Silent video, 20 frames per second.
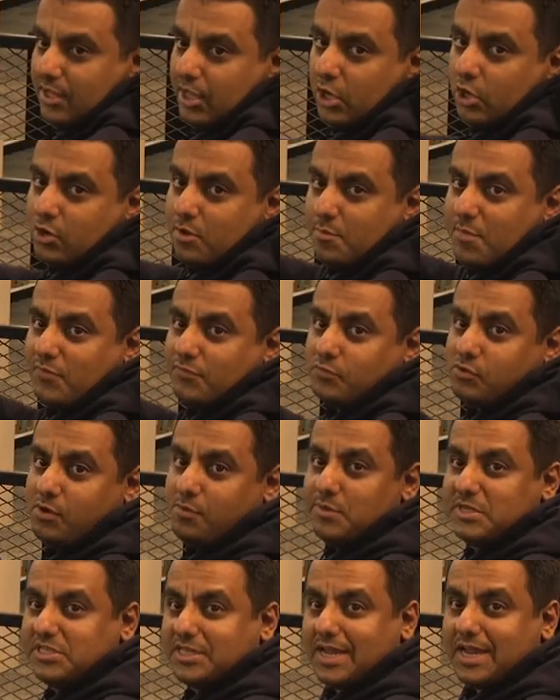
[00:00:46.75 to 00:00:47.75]
يكون
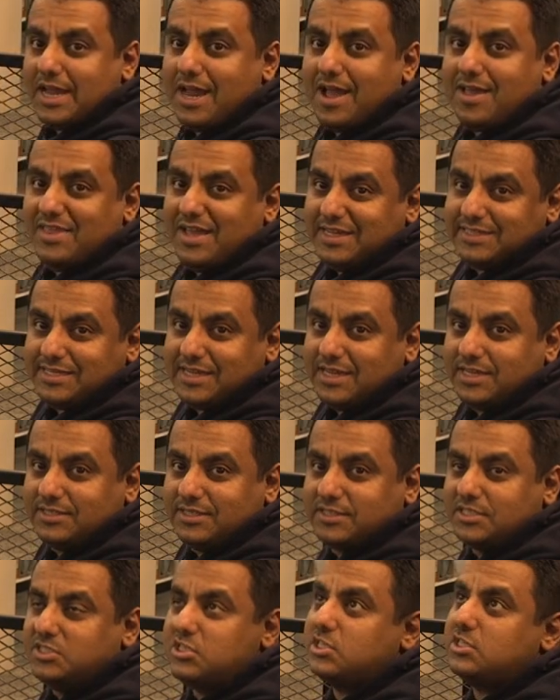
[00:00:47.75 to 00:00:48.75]
مفتوح بالشكل هذا عشان
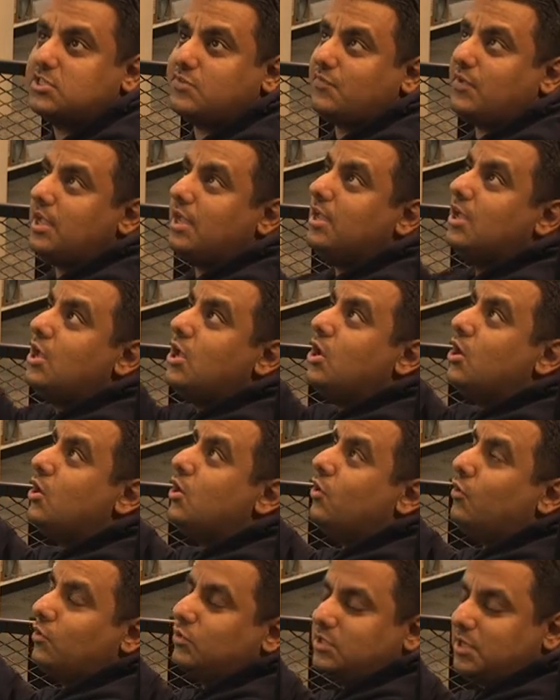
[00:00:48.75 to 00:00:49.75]
انت تجلس فيه
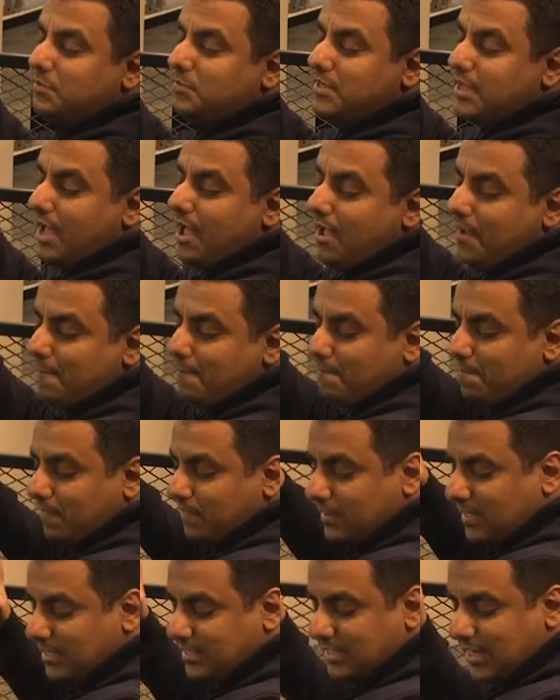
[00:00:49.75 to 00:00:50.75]
وتبدا
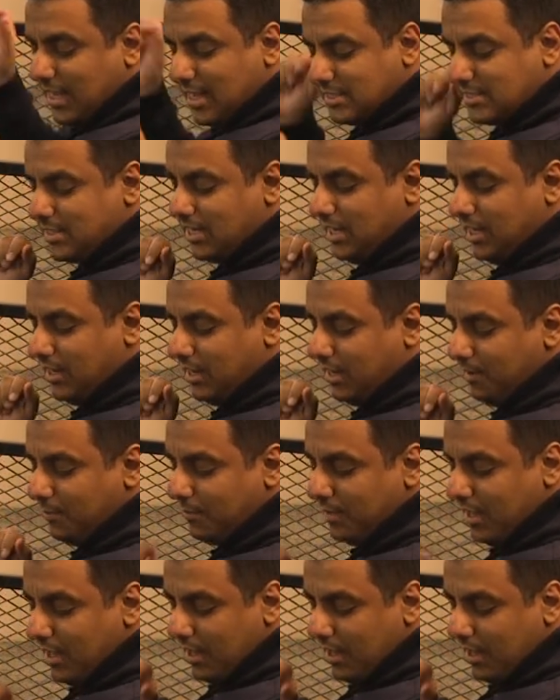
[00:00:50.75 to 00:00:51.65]
تتجهز للعب